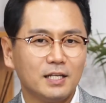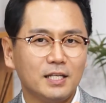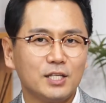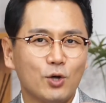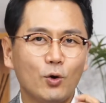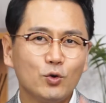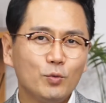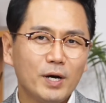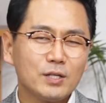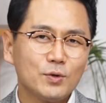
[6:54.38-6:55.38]
이게 정규
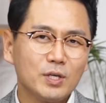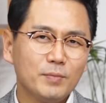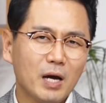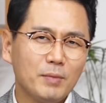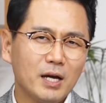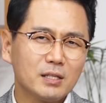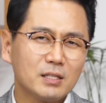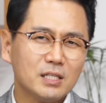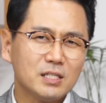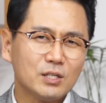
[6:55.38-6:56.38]
방송이면 아마
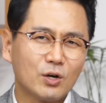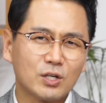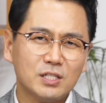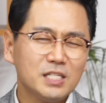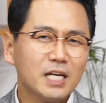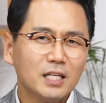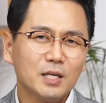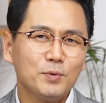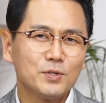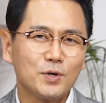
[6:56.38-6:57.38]
그
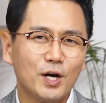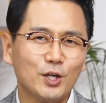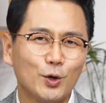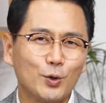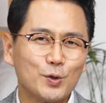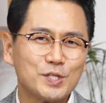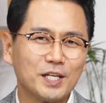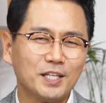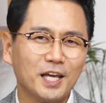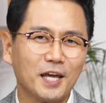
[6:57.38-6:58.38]
시간대 편성하기는 어려웠을
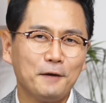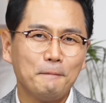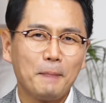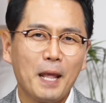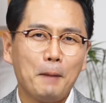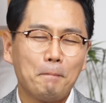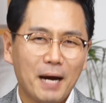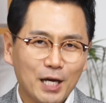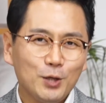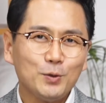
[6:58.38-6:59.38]
텐데
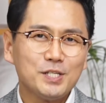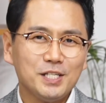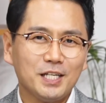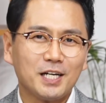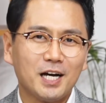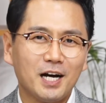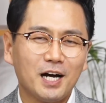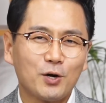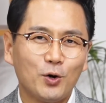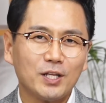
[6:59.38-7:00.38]

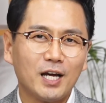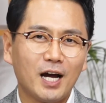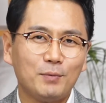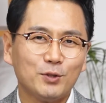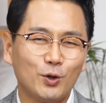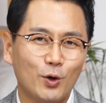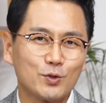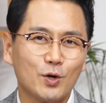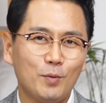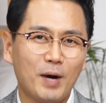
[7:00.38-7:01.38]
파일럿이니까 거기다가 한번
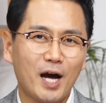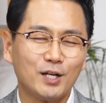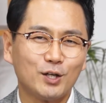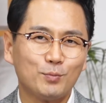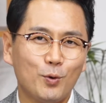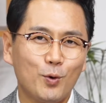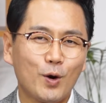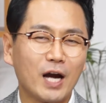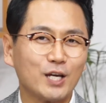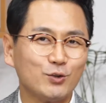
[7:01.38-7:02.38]
넣어서 반응을 것
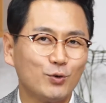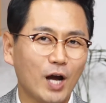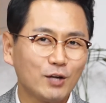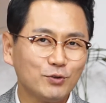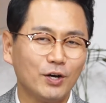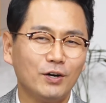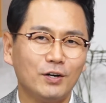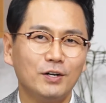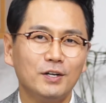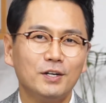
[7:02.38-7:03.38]
같기도
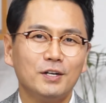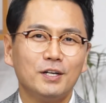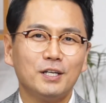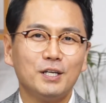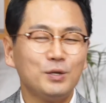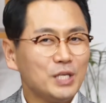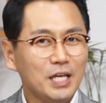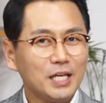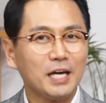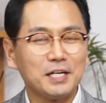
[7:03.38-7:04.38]
하고요.
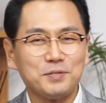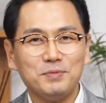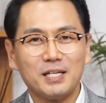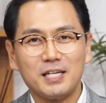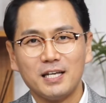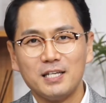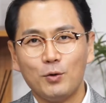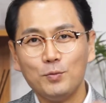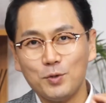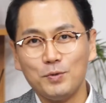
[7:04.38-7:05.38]
이 얘기가 있습니다. 제가 이제
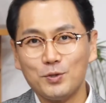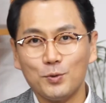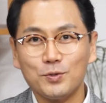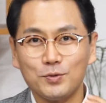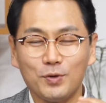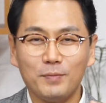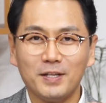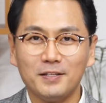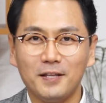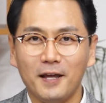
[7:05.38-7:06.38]
홈쇼핑 쇼호스트도
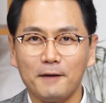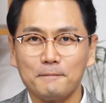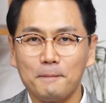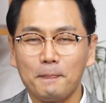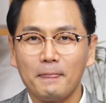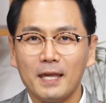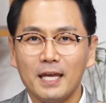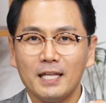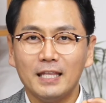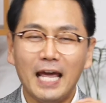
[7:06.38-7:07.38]
해봤는데
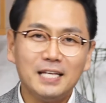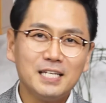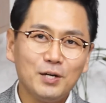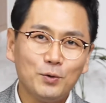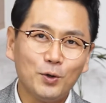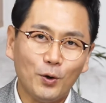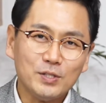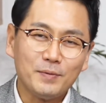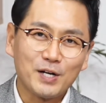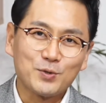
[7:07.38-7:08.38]
냉장고를
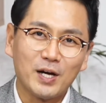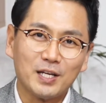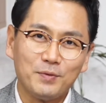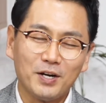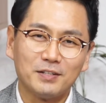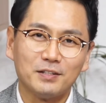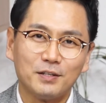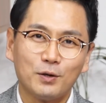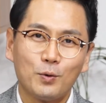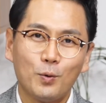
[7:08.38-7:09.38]
언제 방송하냐면
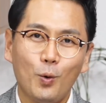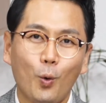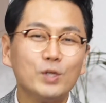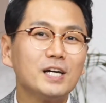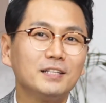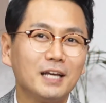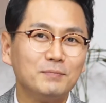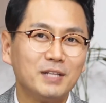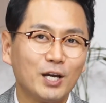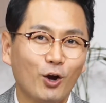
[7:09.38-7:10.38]
꼭 그 시간대
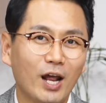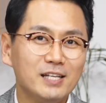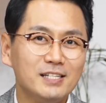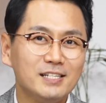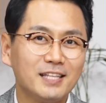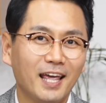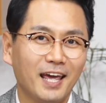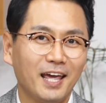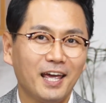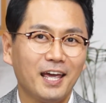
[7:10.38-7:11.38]
합니다. 11시
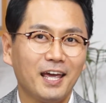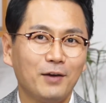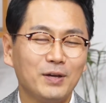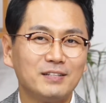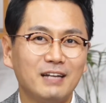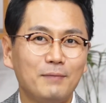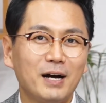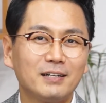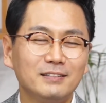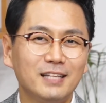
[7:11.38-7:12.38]
때. 왜
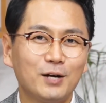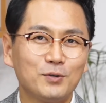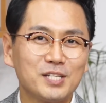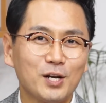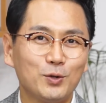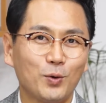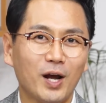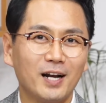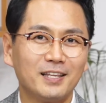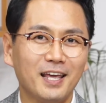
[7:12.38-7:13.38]
드라마 끝나고 채널
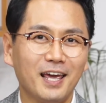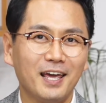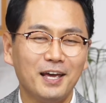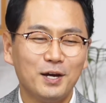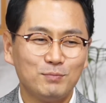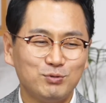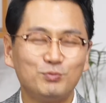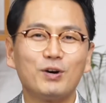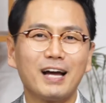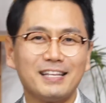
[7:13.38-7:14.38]
돌아갈 때
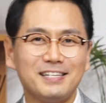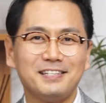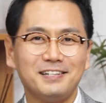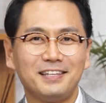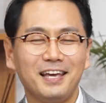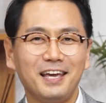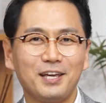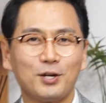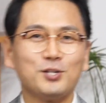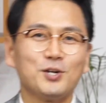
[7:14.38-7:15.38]
부부가 같이 있을 때
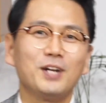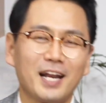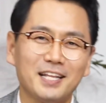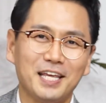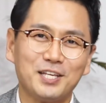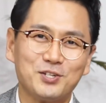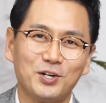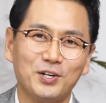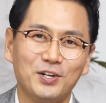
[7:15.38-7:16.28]
결정을 하라는 얘기죠.